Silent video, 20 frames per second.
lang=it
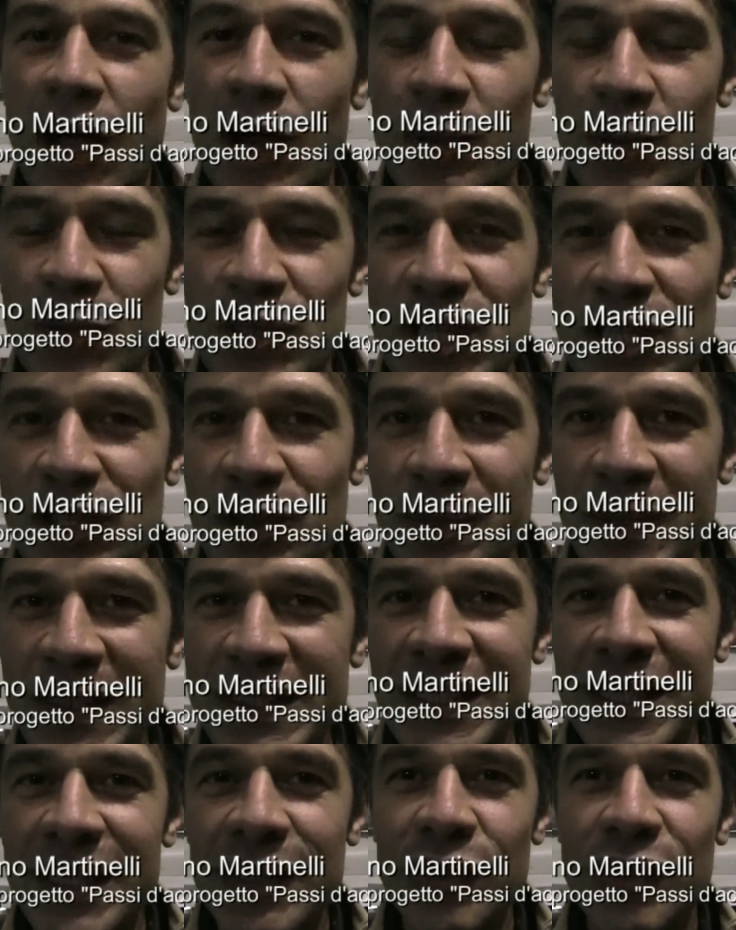Oh, il progetto
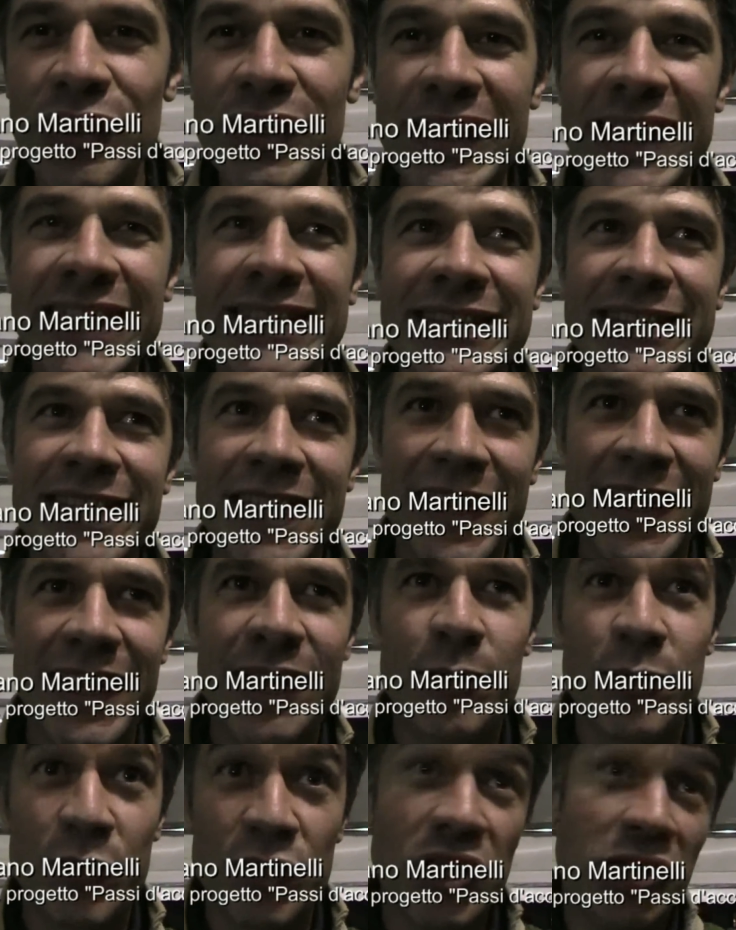Passi d'accoglienza è
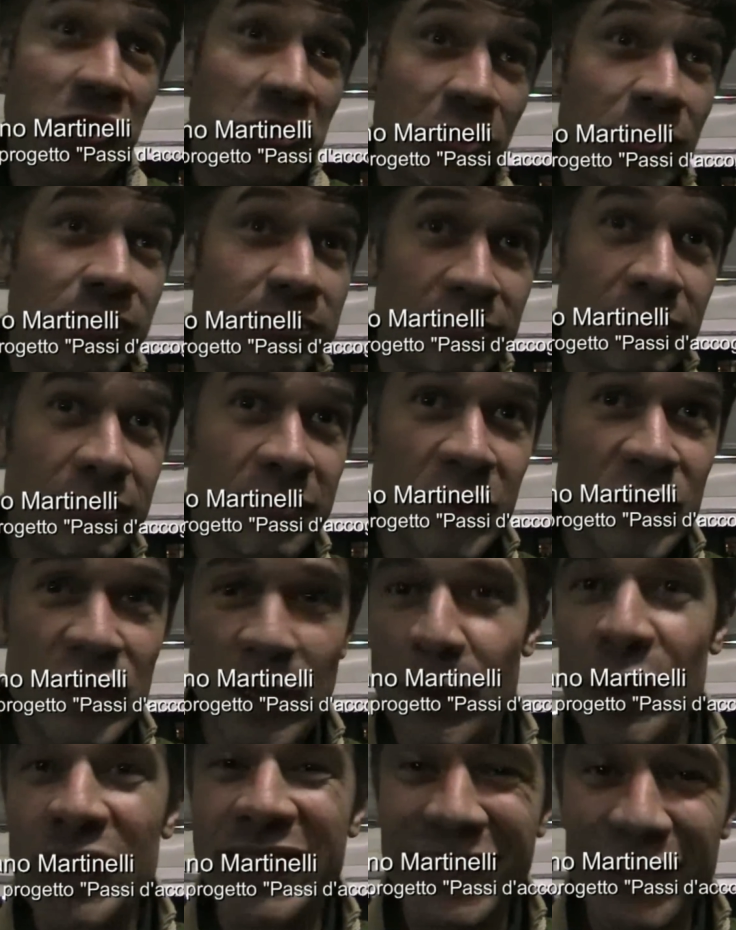un progetto,
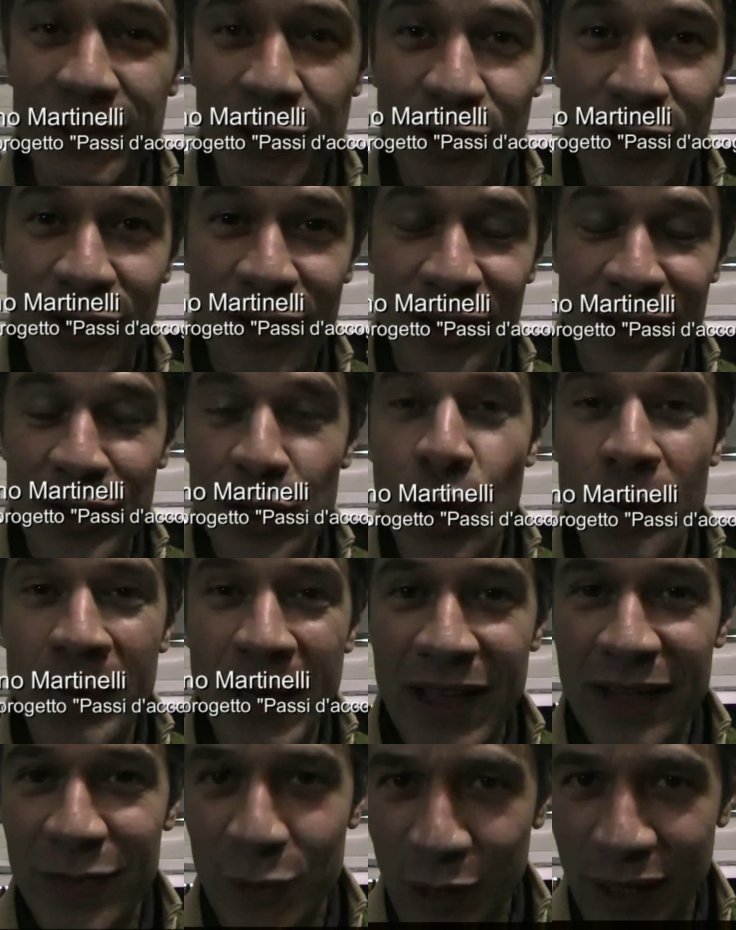diciamo il titolo, il
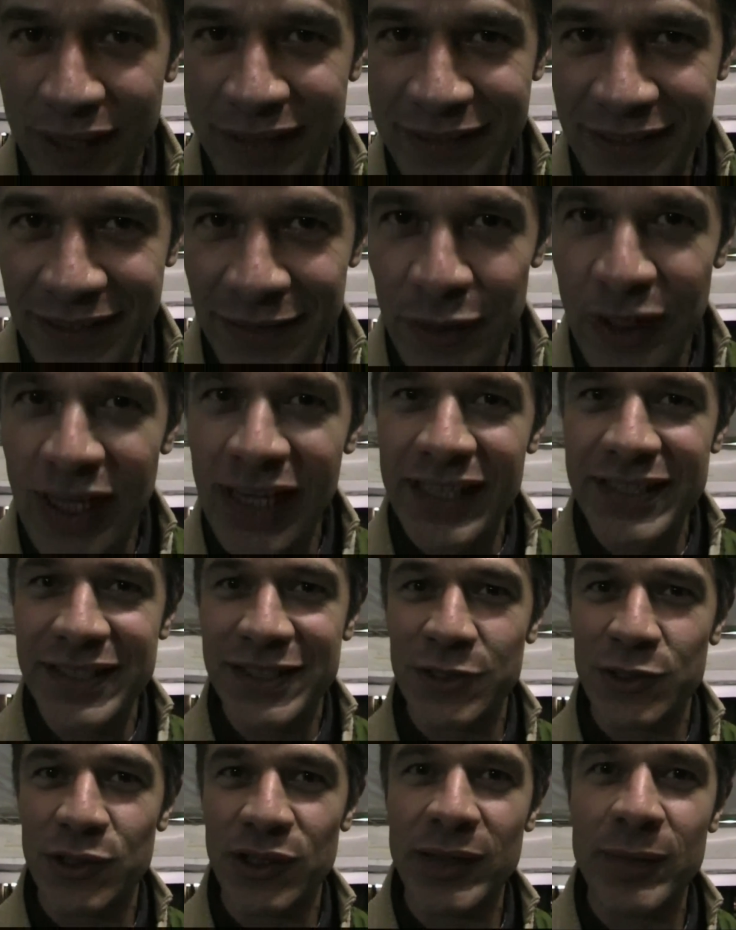nome è evocativo delle
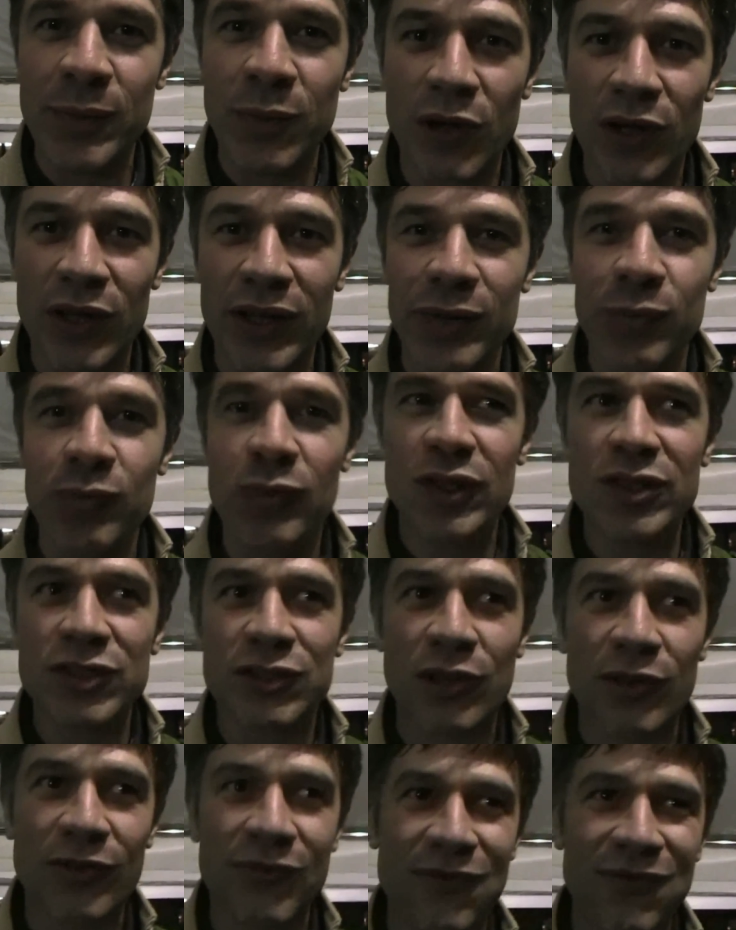azioni poi, in
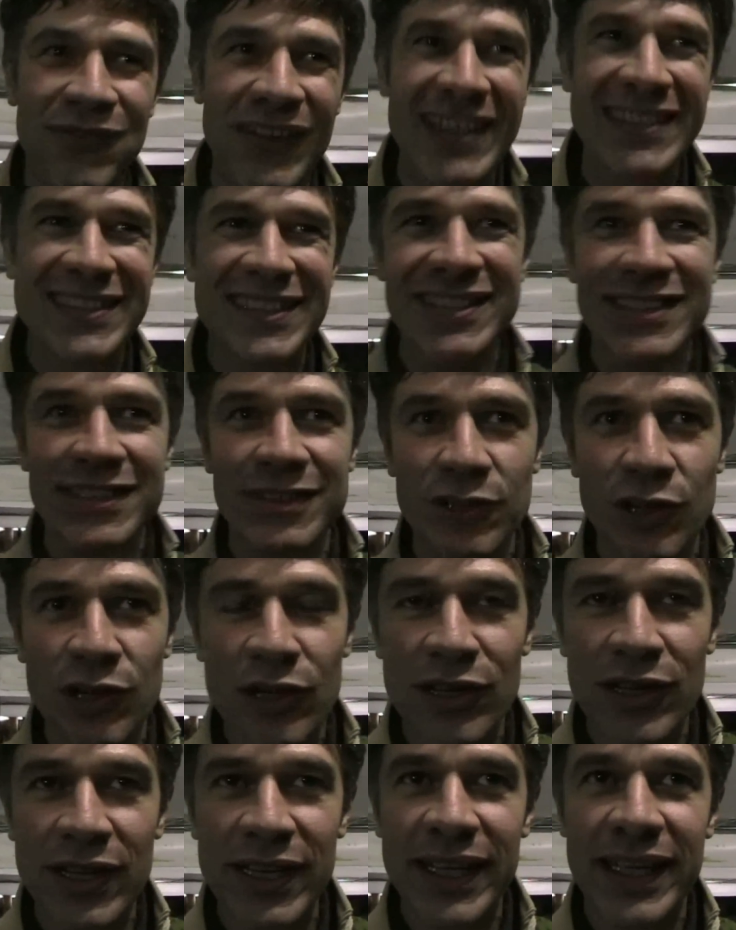questa fase
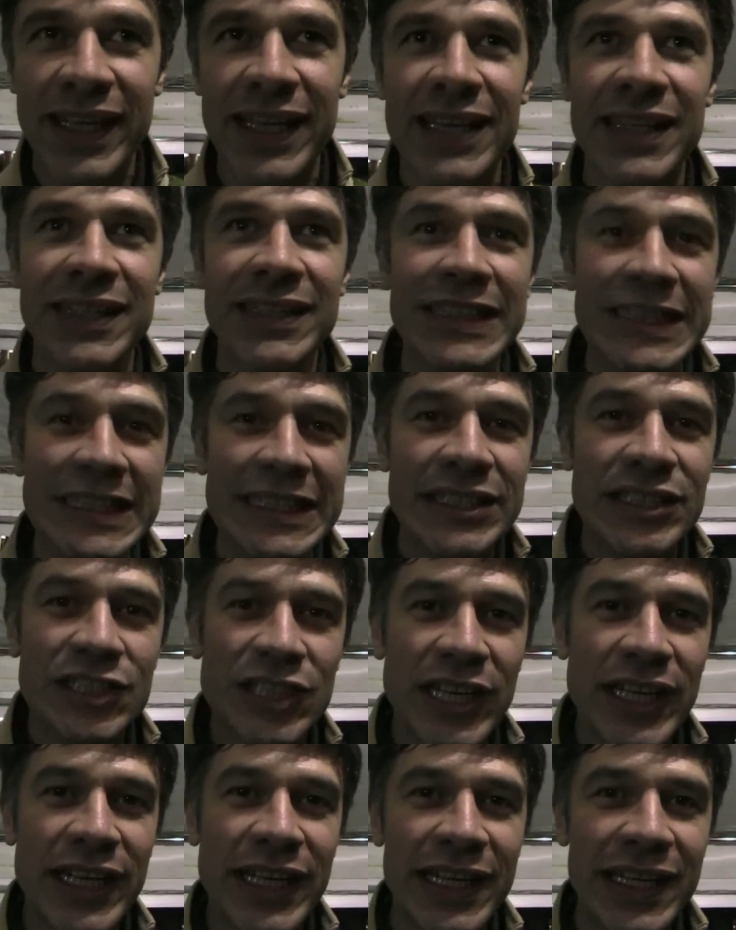storica
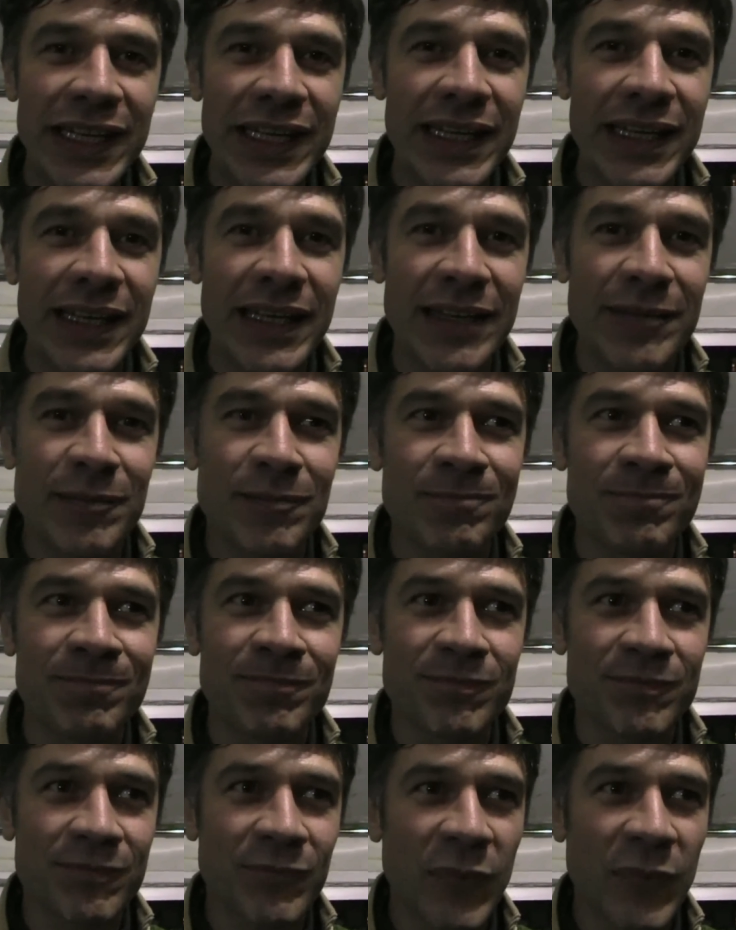c'è mm,